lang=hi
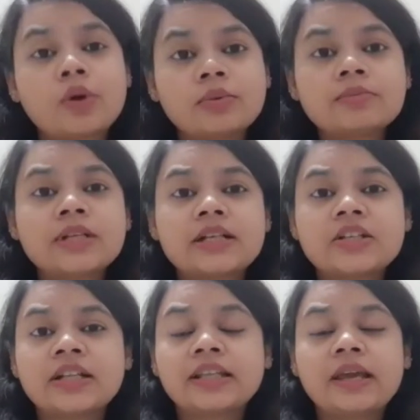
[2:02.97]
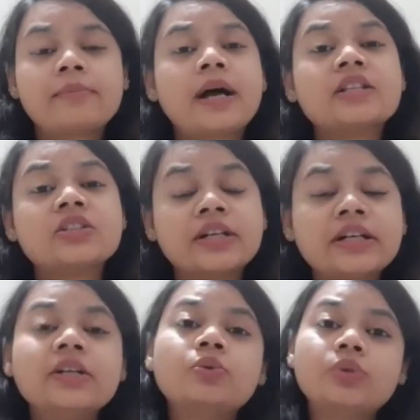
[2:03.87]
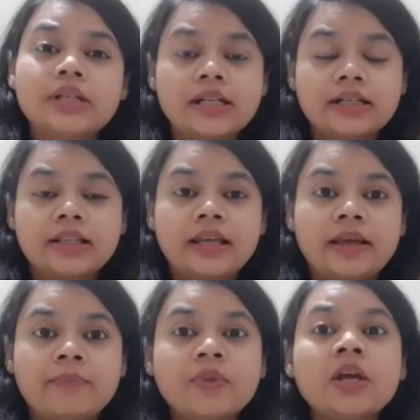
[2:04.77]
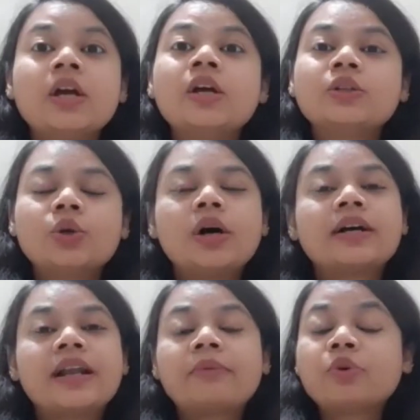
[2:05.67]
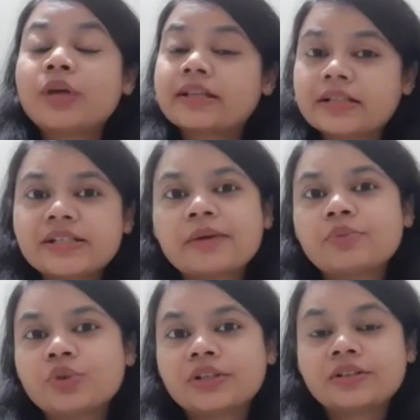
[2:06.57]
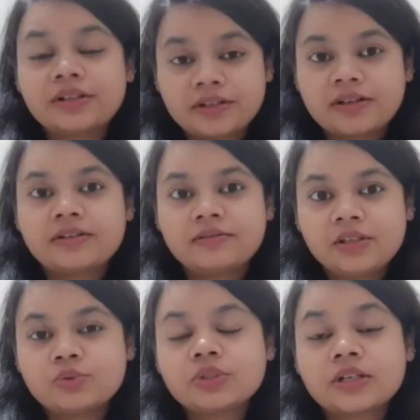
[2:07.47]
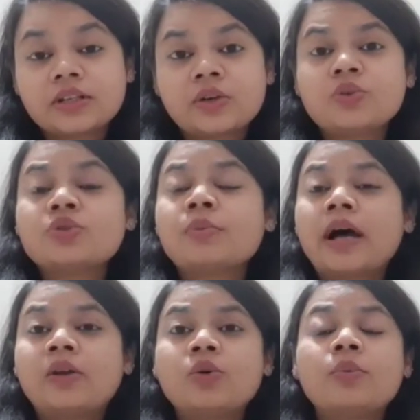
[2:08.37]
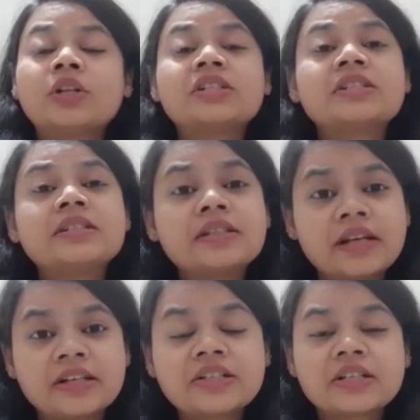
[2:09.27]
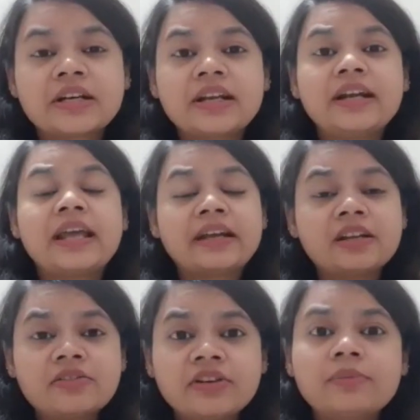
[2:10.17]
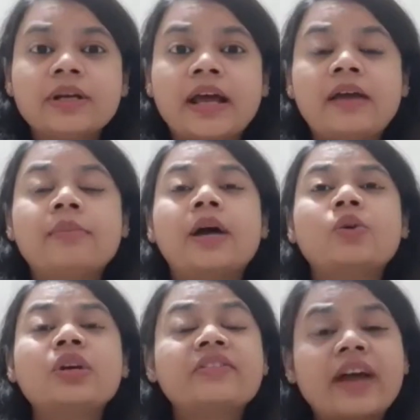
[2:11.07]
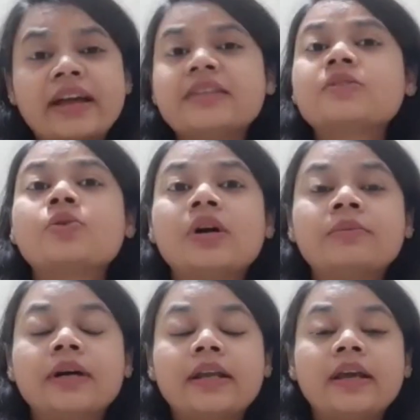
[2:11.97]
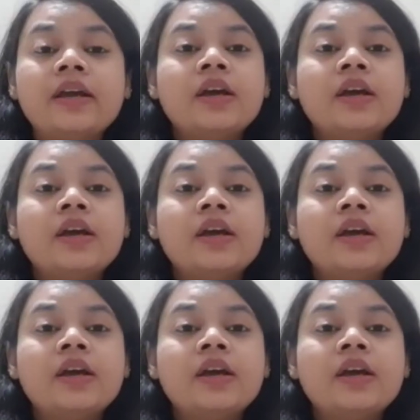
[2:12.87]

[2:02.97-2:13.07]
प्रॉब्लम्स आ जाती हैं बाल झड़ने टूटने लगते हैं तो अगर आप कोई ऐसा शैम्पू कर यूज़ करते हो जो बालों को बहुत अच्छे से नरिश करे टेंगल फ्री बनाए बालों की ड्राइनेस को कम करे